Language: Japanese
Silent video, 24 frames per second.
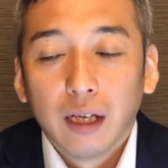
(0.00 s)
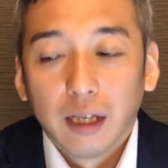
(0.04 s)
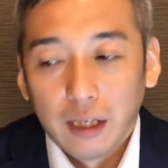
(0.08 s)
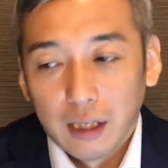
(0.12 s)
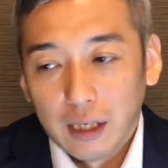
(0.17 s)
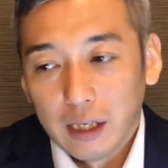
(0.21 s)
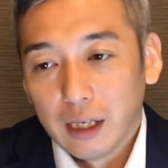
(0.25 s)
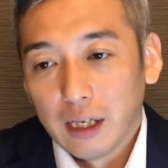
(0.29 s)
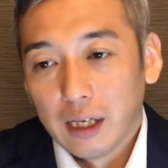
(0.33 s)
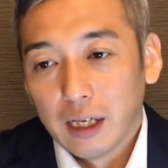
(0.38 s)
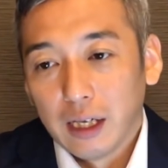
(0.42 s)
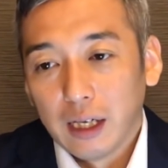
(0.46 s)

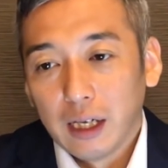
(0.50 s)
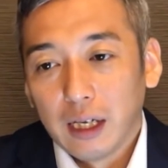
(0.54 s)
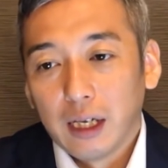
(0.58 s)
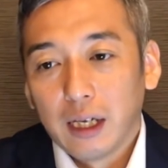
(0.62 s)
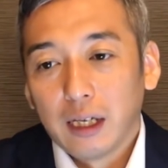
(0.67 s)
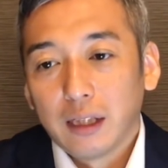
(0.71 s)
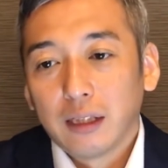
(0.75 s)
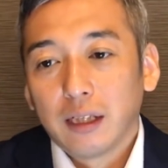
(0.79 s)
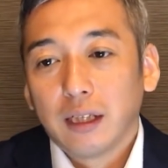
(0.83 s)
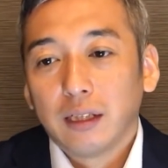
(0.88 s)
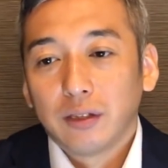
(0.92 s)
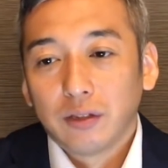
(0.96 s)

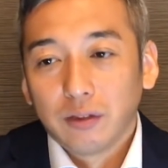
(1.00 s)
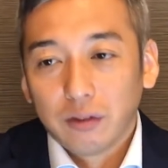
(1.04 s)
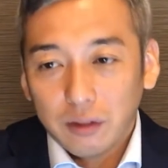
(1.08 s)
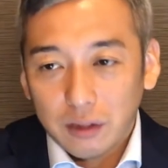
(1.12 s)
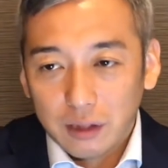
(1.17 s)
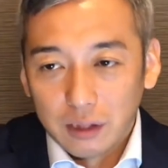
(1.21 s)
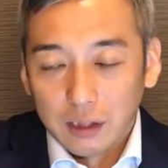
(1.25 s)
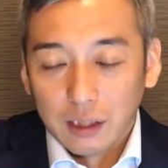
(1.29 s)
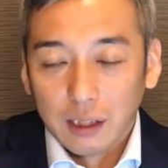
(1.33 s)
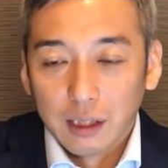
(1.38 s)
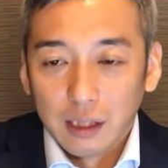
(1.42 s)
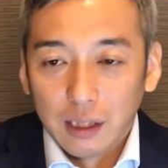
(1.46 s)
えー、で
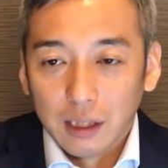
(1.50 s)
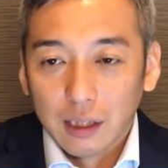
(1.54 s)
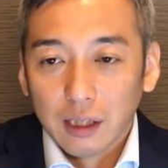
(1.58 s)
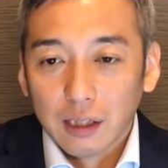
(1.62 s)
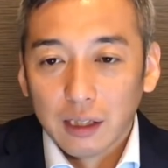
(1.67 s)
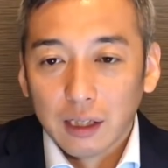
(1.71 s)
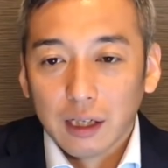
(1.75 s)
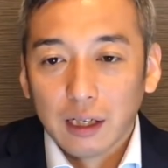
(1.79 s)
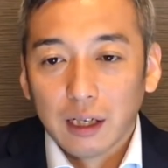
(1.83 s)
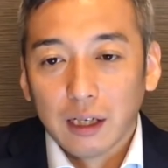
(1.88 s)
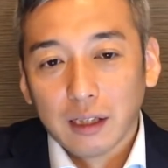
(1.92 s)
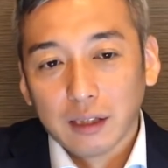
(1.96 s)
11年か
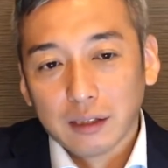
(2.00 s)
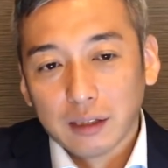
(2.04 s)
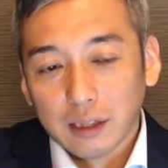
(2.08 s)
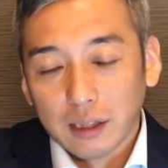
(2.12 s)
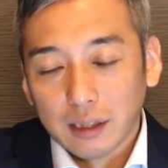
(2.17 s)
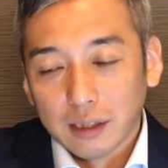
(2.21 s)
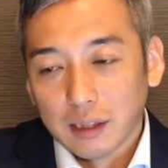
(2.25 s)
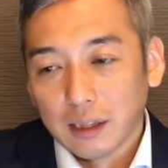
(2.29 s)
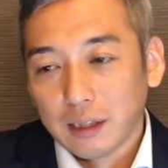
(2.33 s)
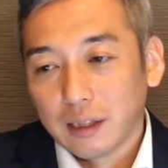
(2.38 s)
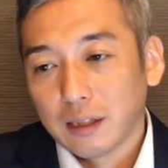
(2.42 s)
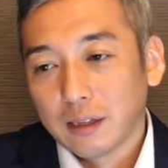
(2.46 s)
けて完
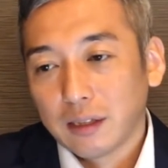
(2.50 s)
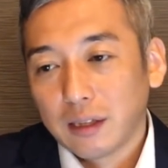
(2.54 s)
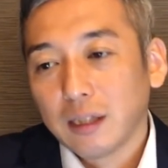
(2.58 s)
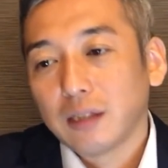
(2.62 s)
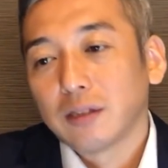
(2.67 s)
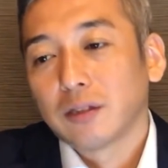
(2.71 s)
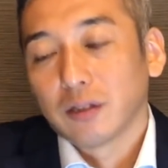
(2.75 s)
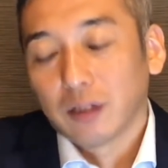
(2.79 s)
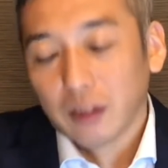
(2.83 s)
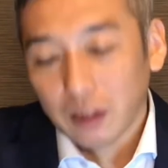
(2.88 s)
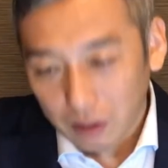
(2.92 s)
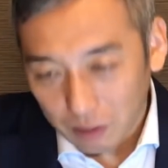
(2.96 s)
成させ
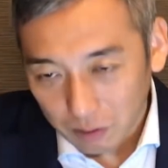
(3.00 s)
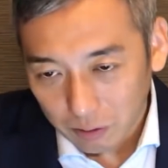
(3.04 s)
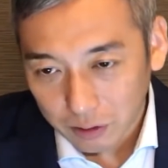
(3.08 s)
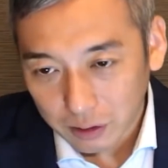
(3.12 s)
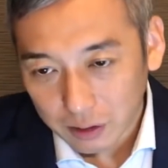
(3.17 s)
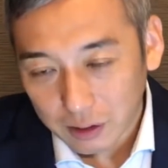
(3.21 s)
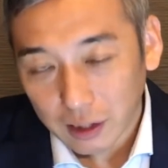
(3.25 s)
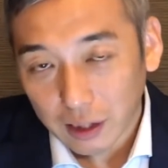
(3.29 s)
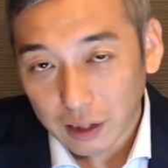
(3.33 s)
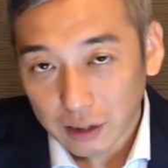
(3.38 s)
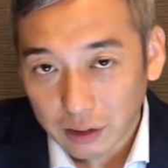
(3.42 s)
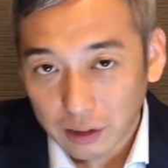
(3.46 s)
て次の
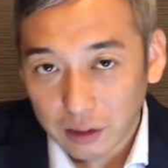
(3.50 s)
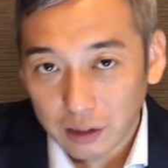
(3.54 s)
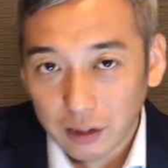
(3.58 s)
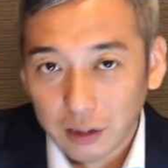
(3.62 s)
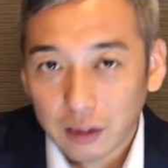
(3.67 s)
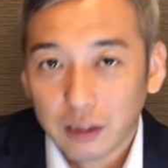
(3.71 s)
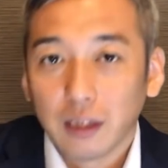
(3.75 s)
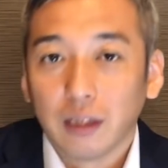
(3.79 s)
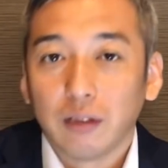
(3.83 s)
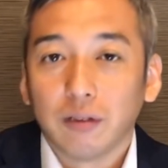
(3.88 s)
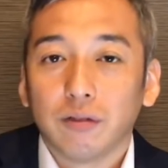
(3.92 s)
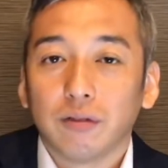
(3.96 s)
ステージ
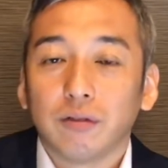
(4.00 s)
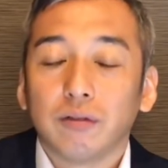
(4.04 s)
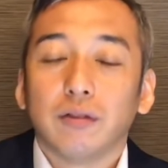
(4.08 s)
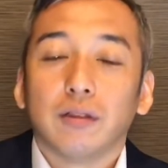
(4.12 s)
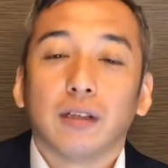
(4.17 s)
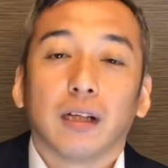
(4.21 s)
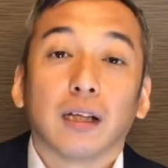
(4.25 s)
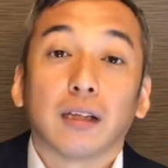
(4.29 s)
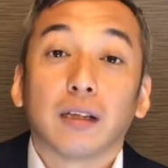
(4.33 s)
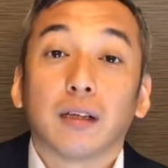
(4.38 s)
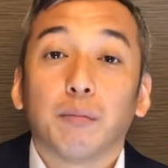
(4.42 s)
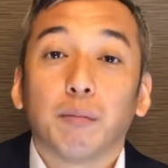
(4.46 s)
にっていうふう
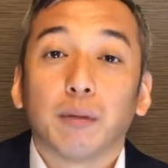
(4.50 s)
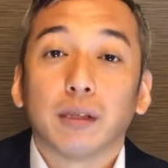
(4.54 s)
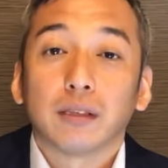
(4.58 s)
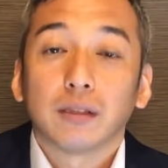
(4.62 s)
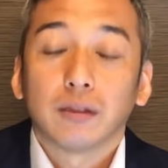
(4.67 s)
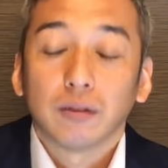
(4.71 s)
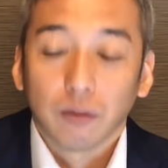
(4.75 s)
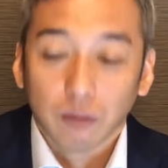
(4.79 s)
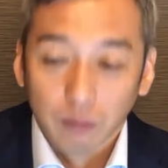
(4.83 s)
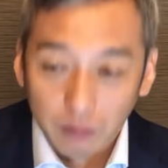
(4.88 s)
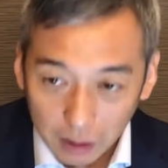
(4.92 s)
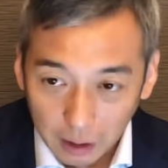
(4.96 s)
になってま
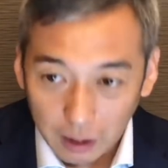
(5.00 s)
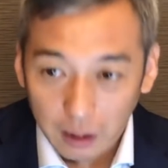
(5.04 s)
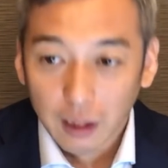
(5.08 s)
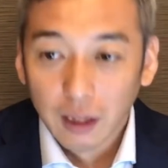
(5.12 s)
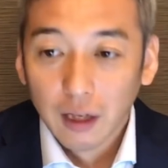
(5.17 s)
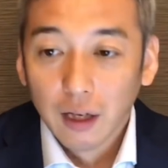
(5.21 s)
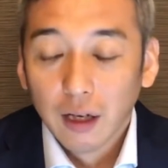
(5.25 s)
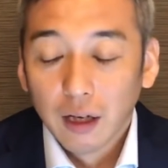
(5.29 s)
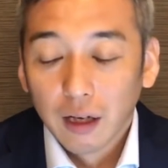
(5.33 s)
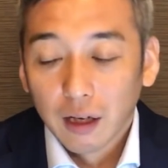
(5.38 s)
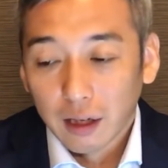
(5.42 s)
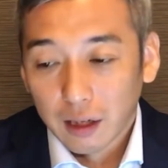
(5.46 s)
すので
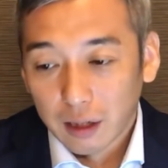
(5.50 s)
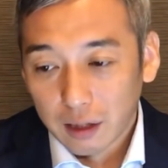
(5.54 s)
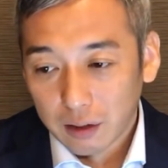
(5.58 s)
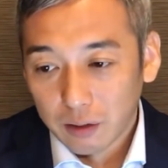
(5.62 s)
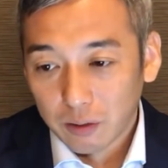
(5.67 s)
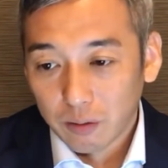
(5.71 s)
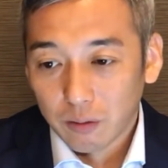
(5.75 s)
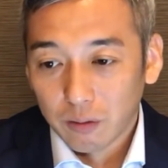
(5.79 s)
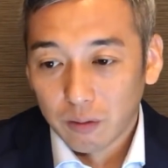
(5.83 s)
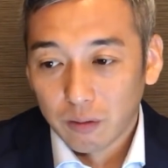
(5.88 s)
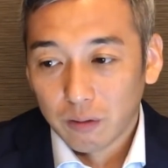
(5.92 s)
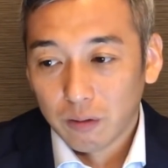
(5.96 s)
あ
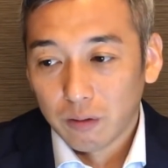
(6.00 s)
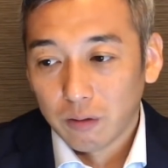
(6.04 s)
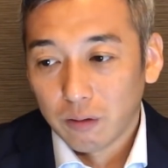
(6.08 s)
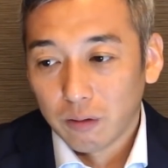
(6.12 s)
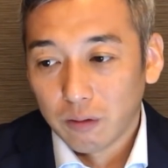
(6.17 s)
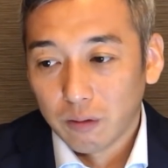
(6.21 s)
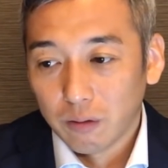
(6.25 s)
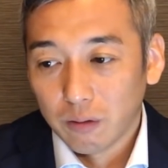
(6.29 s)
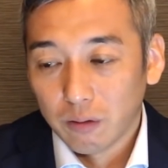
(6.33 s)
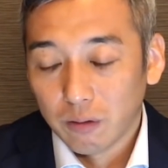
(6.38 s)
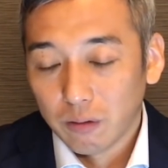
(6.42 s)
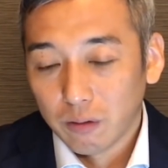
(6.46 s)

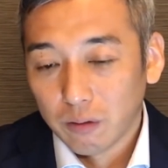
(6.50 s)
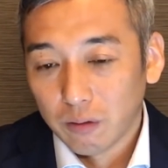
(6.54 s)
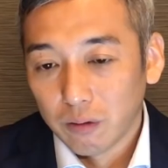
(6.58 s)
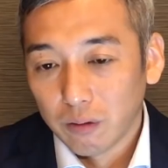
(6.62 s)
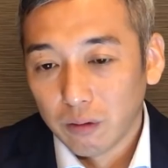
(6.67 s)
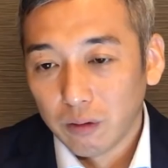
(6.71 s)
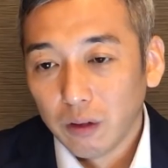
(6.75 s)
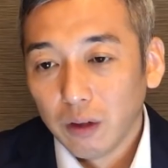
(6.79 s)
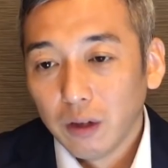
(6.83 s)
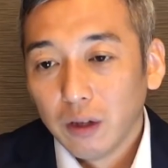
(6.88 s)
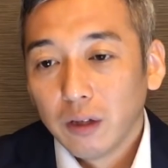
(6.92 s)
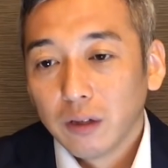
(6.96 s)

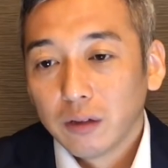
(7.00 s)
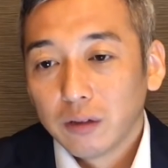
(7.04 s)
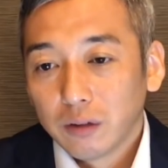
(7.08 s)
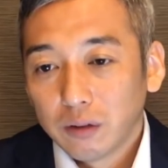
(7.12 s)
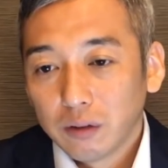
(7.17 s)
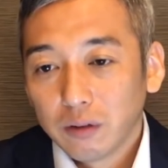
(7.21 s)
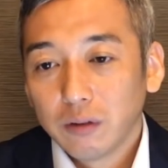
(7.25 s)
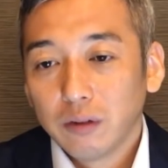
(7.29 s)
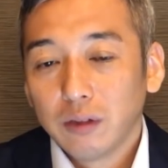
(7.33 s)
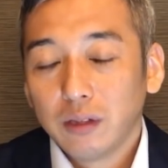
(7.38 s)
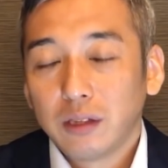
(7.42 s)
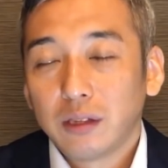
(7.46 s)
のー
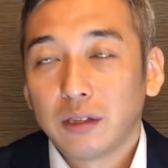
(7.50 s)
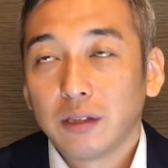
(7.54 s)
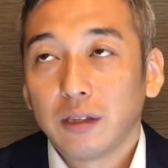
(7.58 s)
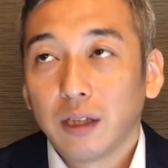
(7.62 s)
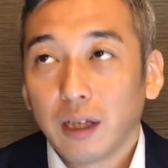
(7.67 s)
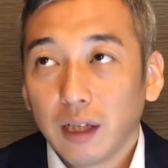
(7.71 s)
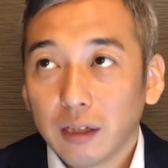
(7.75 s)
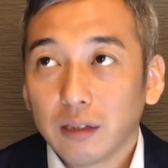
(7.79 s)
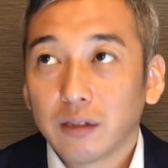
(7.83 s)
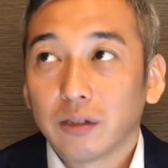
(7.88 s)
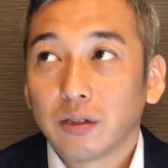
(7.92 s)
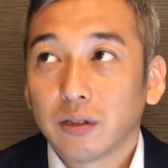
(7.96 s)
11
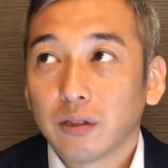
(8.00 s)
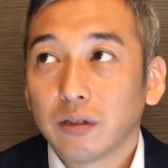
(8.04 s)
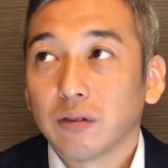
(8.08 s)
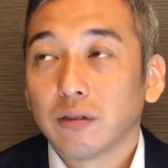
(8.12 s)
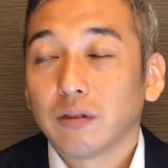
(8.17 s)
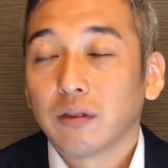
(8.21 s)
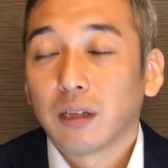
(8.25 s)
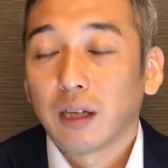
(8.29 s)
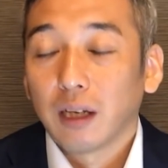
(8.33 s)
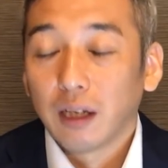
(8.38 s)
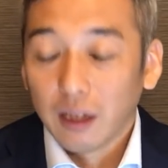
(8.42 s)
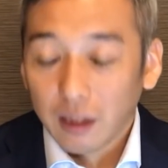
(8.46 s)
年
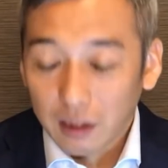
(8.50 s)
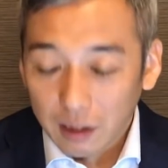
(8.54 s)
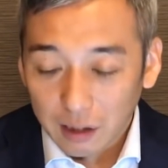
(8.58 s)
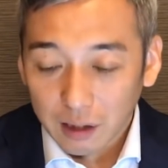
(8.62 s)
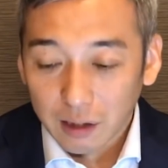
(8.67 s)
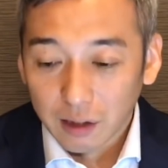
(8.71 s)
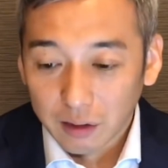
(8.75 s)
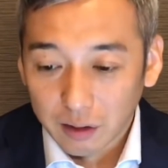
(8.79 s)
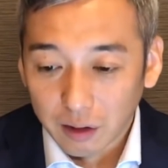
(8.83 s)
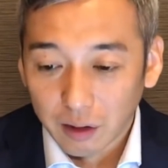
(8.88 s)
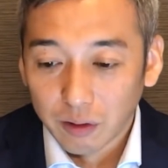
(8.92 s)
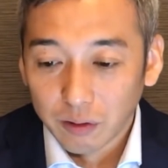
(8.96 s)
続け
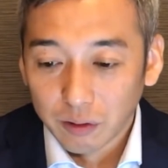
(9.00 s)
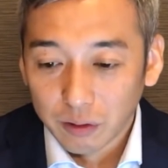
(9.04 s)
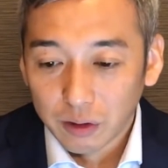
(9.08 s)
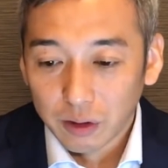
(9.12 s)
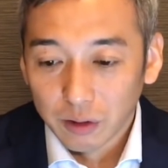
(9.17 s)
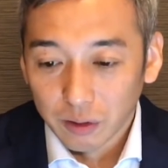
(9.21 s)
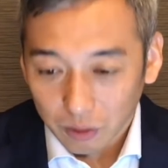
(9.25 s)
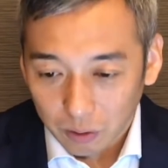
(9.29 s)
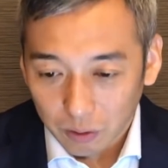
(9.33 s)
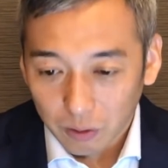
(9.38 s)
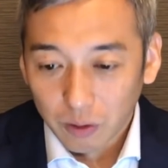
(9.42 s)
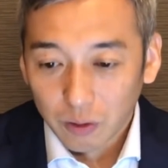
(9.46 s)
られてる
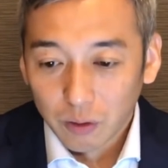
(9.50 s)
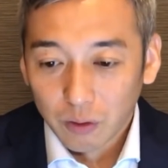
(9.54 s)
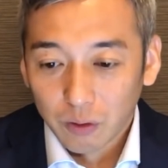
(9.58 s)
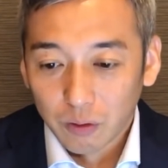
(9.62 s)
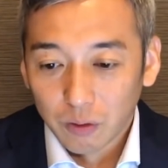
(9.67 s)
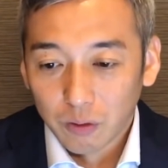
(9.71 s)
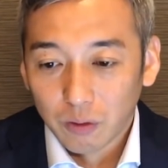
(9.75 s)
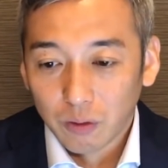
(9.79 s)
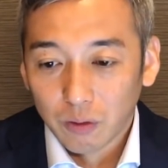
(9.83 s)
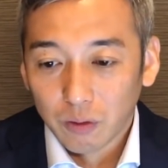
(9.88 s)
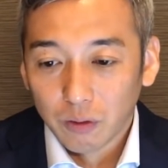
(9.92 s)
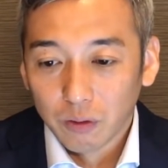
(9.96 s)
人
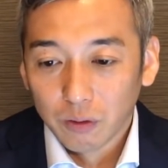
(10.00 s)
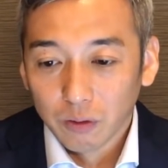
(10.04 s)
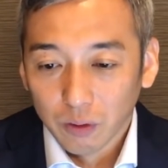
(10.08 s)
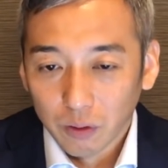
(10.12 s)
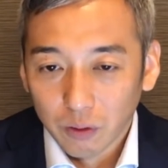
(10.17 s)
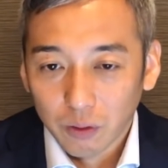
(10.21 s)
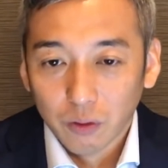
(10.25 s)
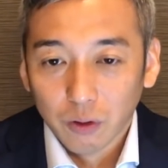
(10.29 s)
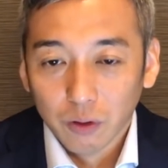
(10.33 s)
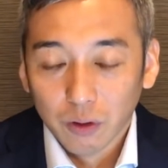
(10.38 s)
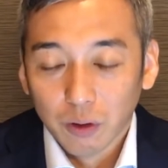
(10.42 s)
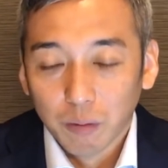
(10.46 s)

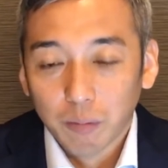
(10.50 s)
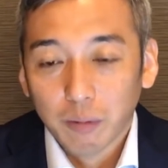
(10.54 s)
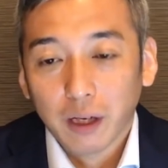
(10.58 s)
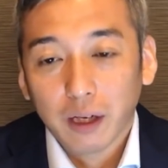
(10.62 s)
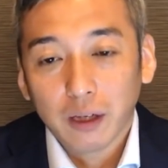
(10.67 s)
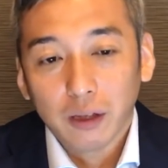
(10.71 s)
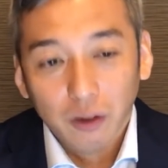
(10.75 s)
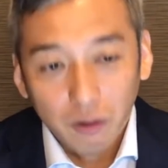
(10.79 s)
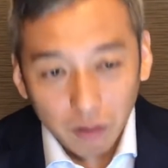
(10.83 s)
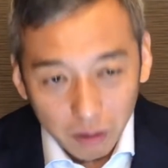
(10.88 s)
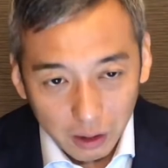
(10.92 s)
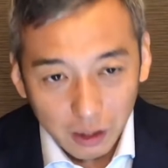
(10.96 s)
の言
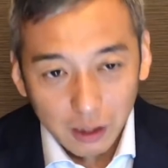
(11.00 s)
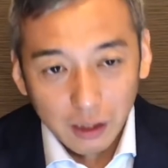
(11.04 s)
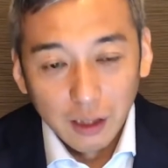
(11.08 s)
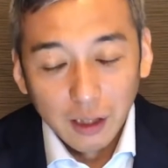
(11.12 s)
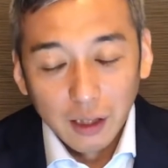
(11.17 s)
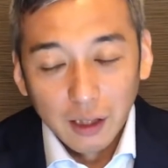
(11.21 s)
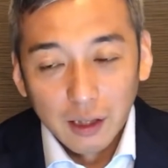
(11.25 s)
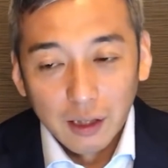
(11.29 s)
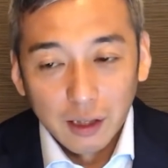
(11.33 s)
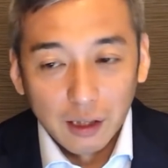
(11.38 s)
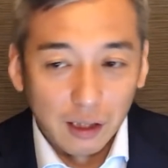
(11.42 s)
葉より、